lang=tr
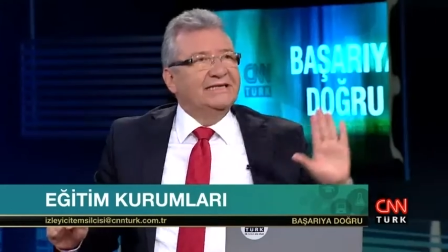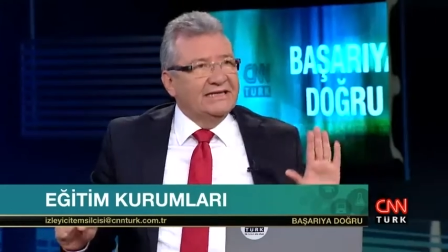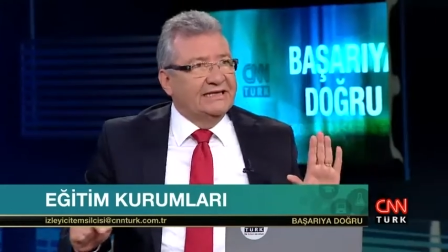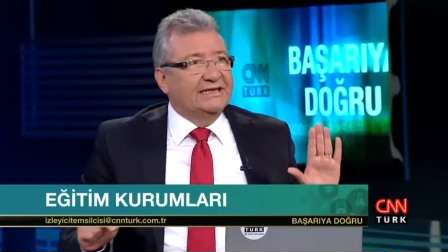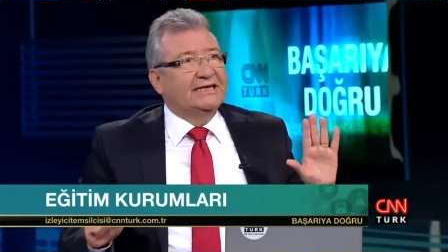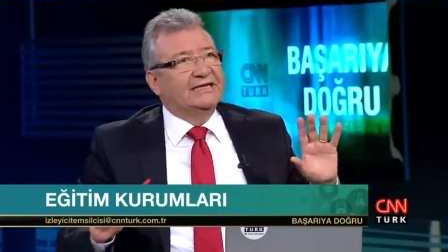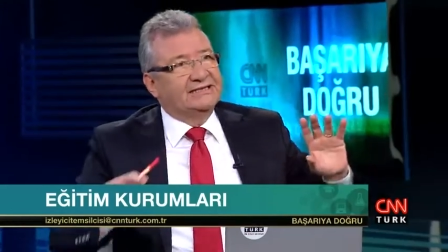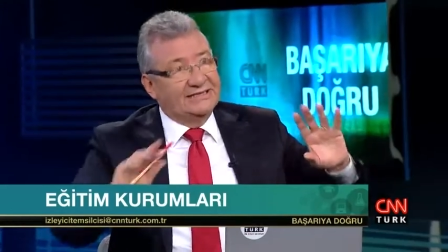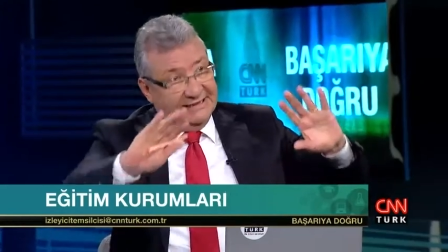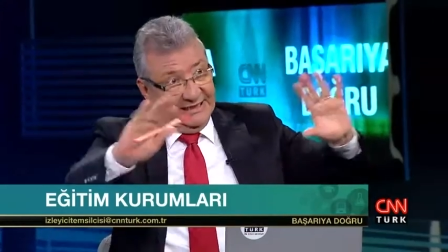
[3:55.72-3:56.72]
tetikledi,
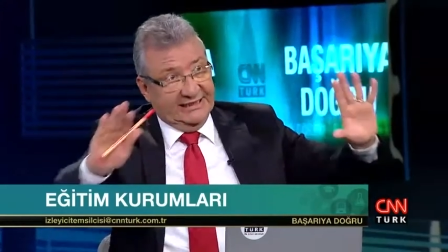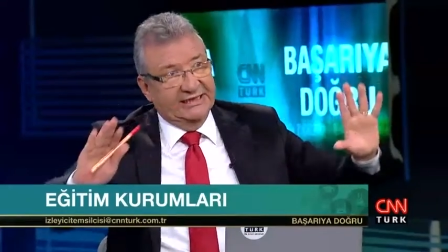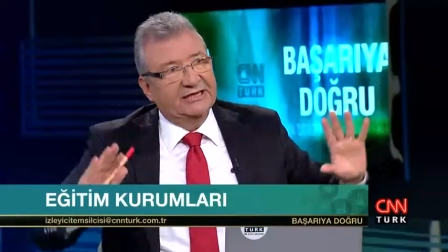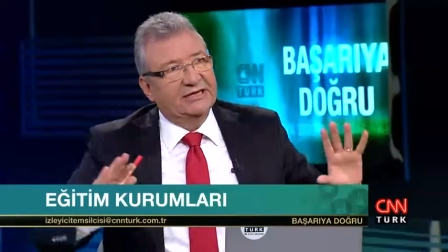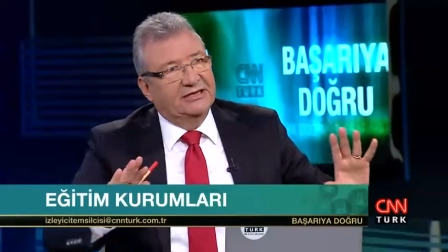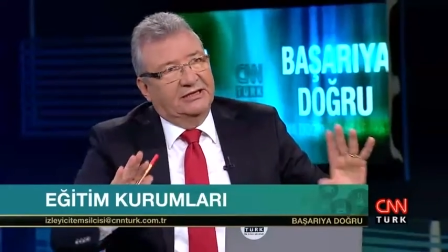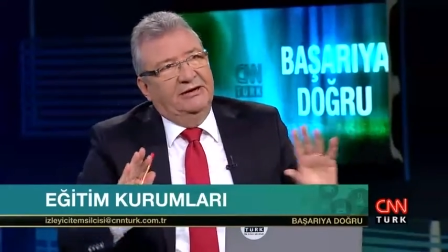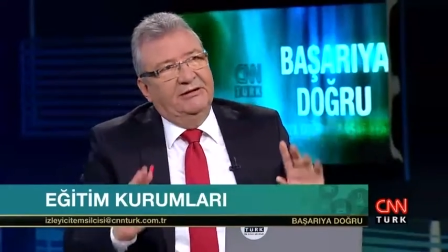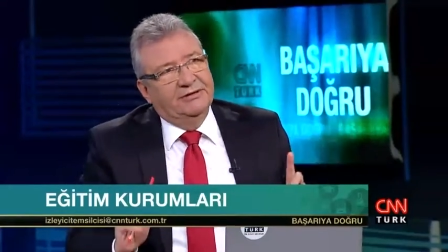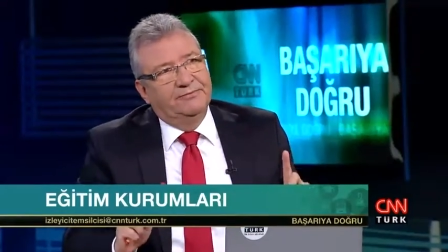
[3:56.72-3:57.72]
sizleri evet. tetikledi. Evet.
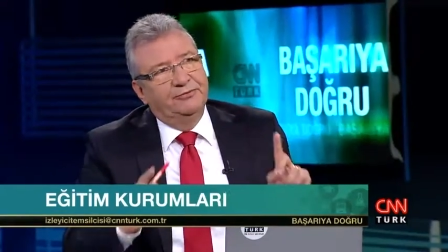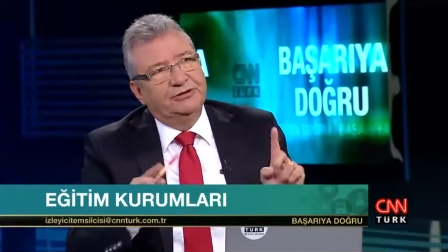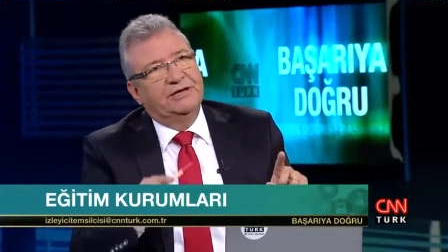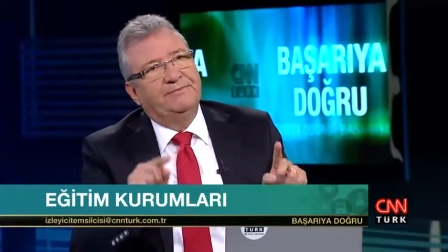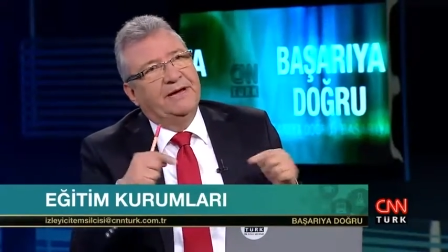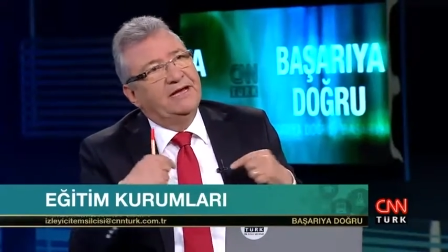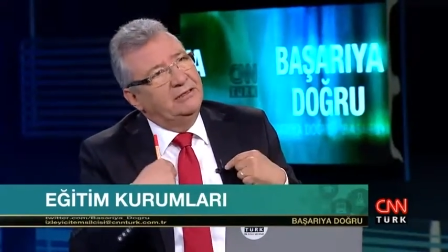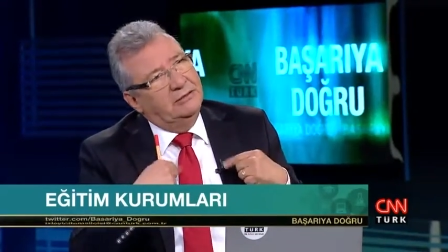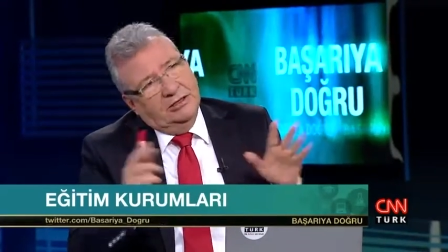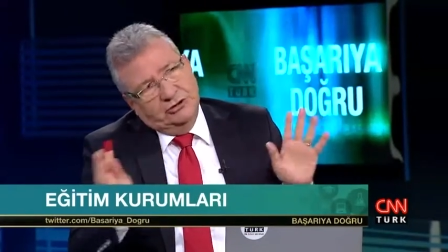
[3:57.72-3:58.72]
Tamam da burada ben
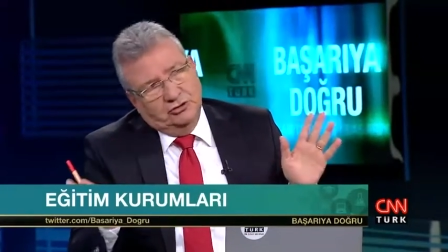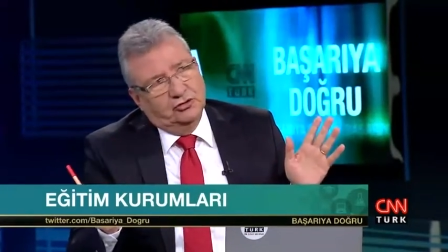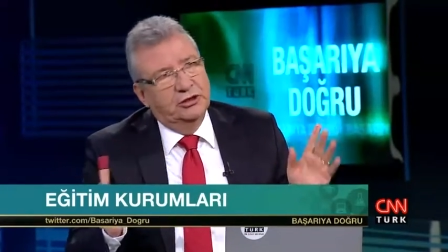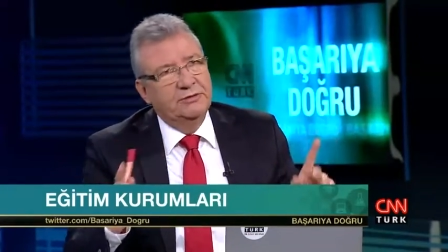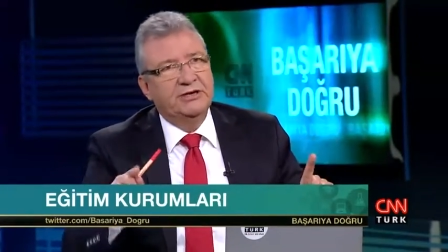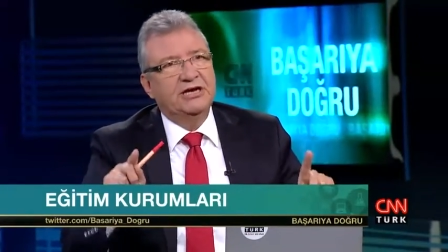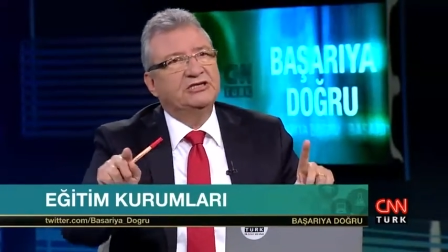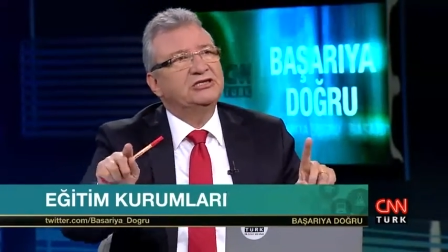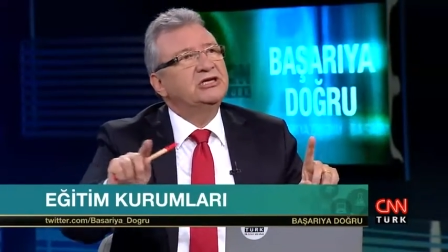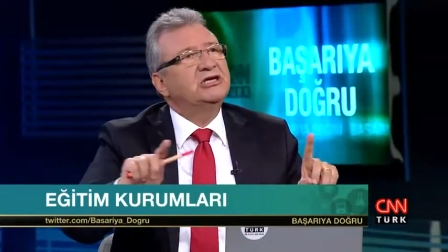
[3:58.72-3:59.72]
açık söyleyeyim
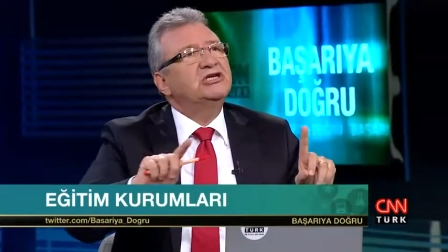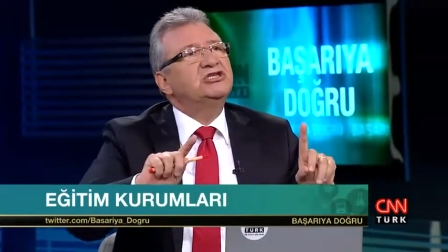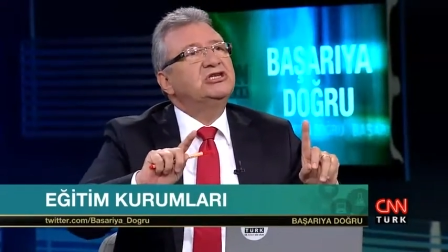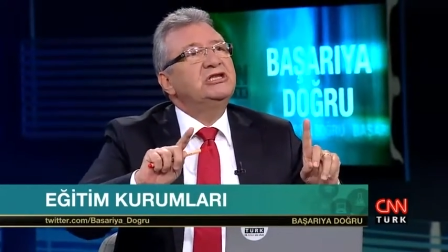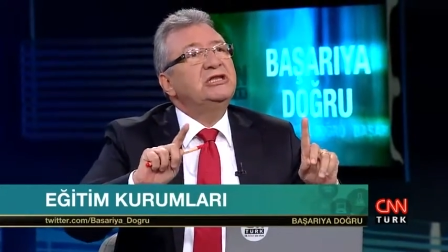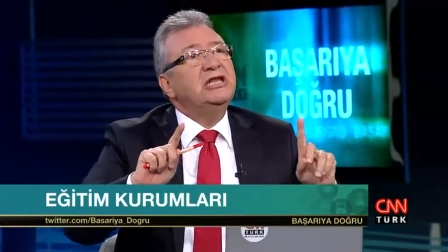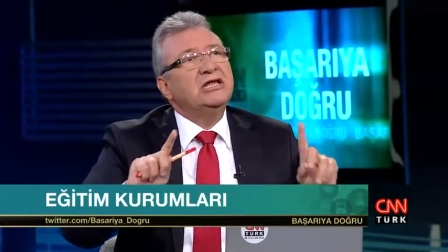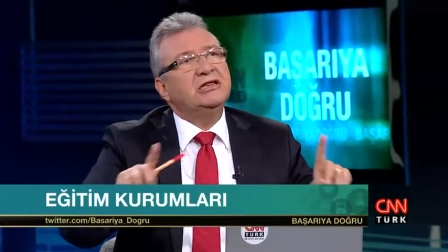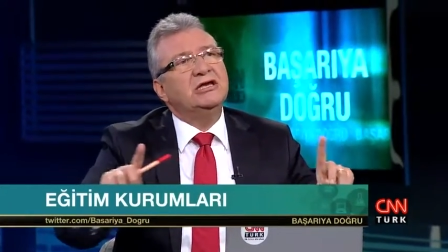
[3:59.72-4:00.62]
gençleri kesinlikle